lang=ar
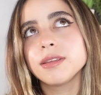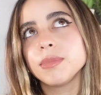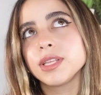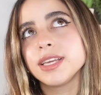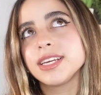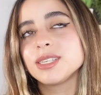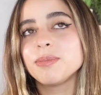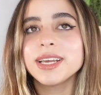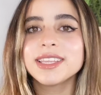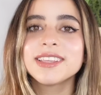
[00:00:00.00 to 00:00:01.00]

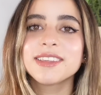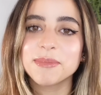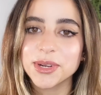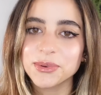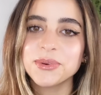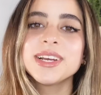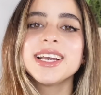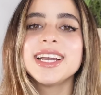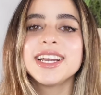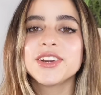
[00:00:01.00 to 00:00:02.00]
بتاكسبكتد منه
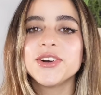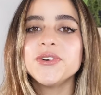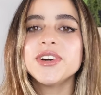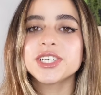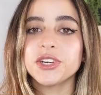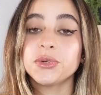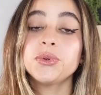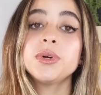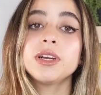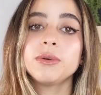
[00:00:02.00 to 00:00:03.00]
ان هو
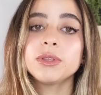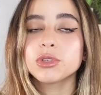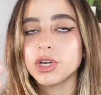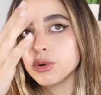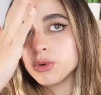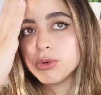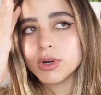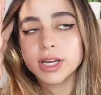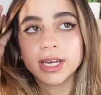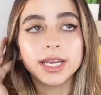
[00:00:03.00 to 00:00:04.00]
شعركم لو انتوا
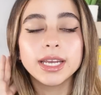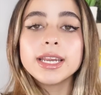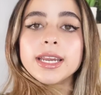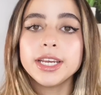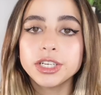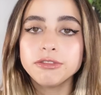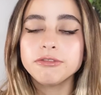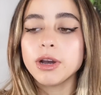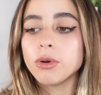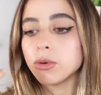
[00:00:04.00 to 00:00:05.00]
شعركم آه،
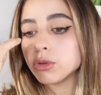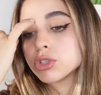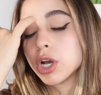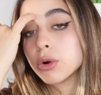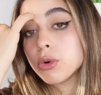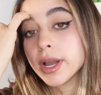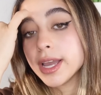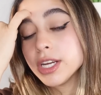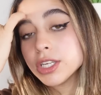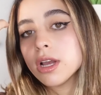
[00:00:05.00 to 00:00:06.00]
ناشف او لو انتوا شعركم
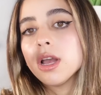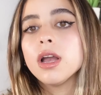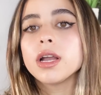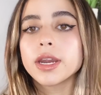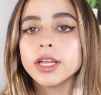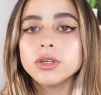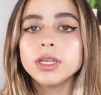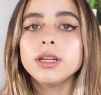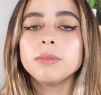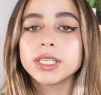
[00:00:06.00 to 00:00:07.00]
هايش
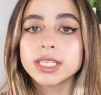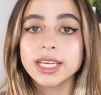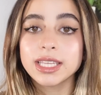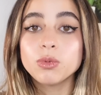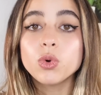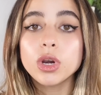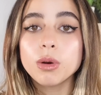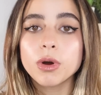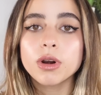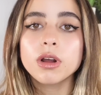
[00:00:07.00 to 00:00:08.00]
جرادولي لما تستخدموه
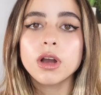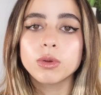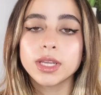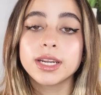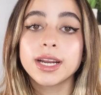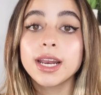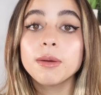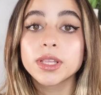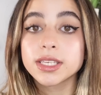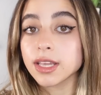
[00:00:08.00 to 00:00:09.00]
كل مره او تدريجيا
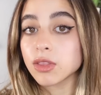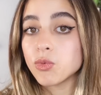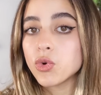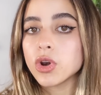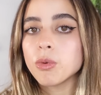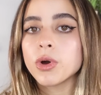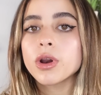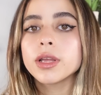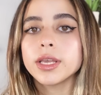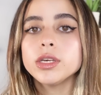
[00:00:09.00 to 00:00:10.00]
لما تستخدموه كل
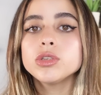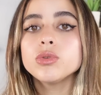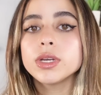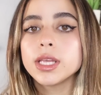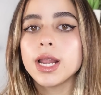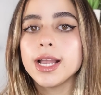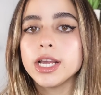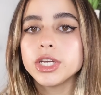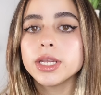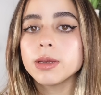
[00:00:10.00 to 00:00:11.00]
مره هتحسوا ان
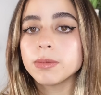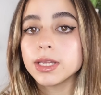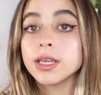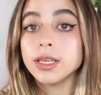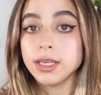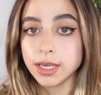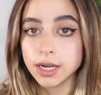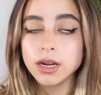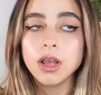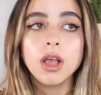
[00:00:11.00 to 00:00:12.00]
الهيشان ابتدى
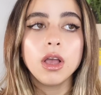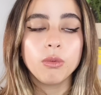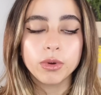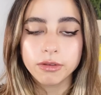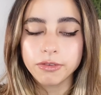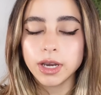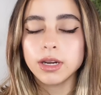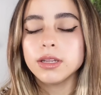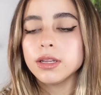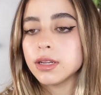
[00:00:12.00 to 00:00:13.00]
يقل وان
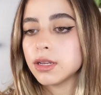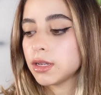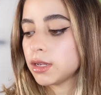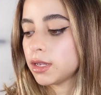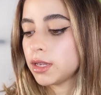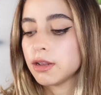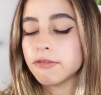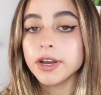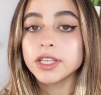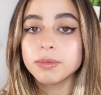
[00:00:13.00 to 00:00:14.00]
فعلا آه،
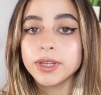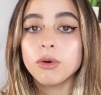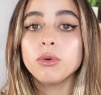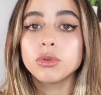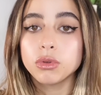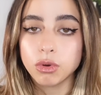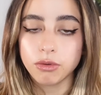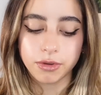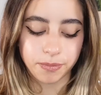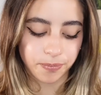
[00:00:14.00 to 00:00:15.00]
الايفكت بتاعه
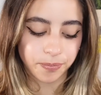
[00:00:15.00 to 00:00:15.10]
تحفه